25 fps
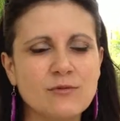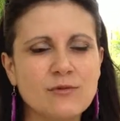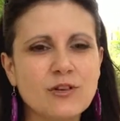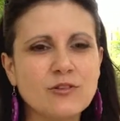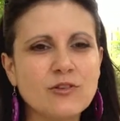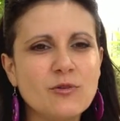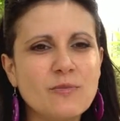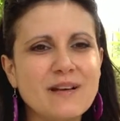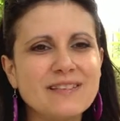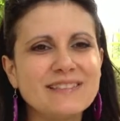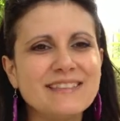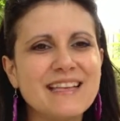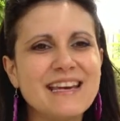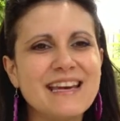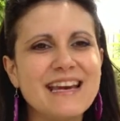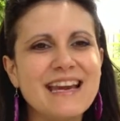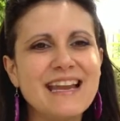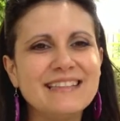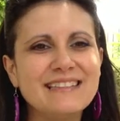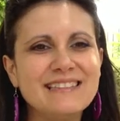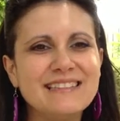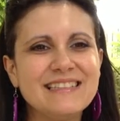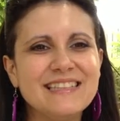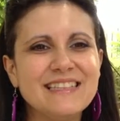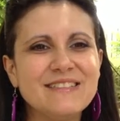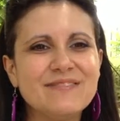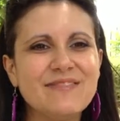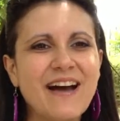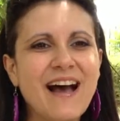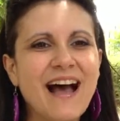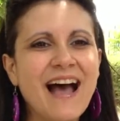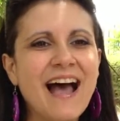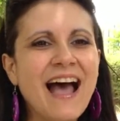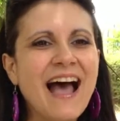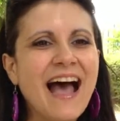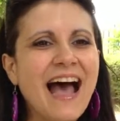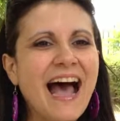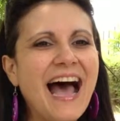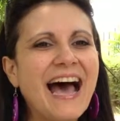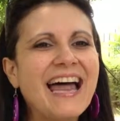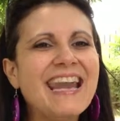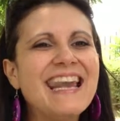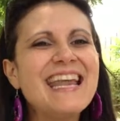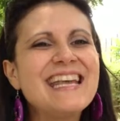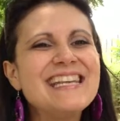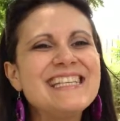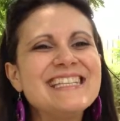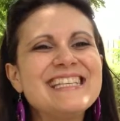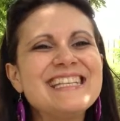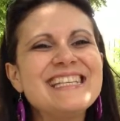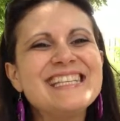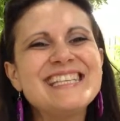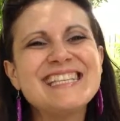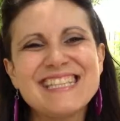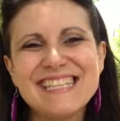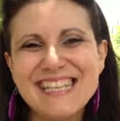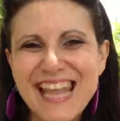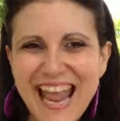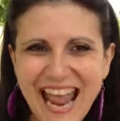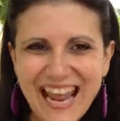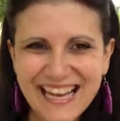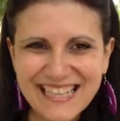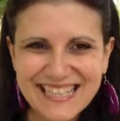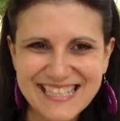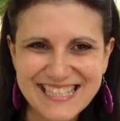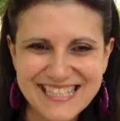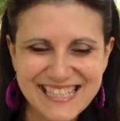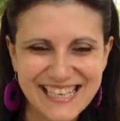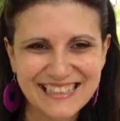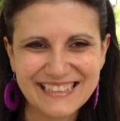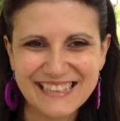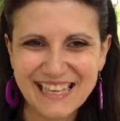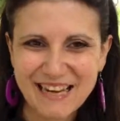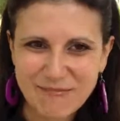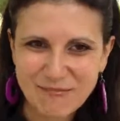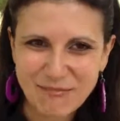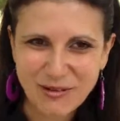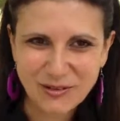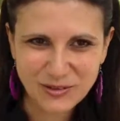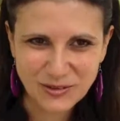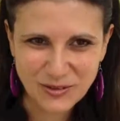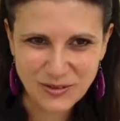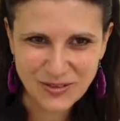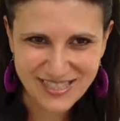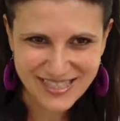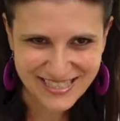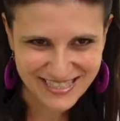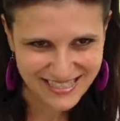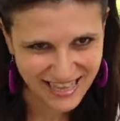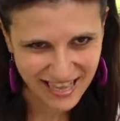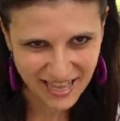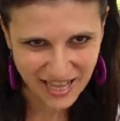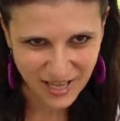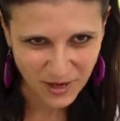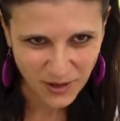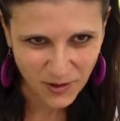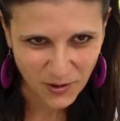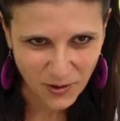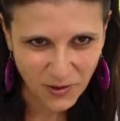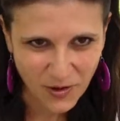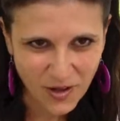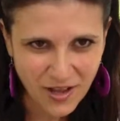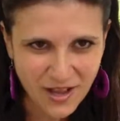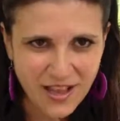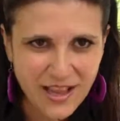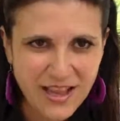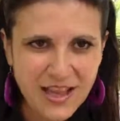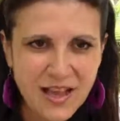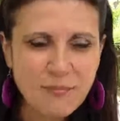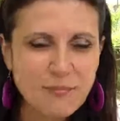una domanda relativa all'esistenza del mondo esterno.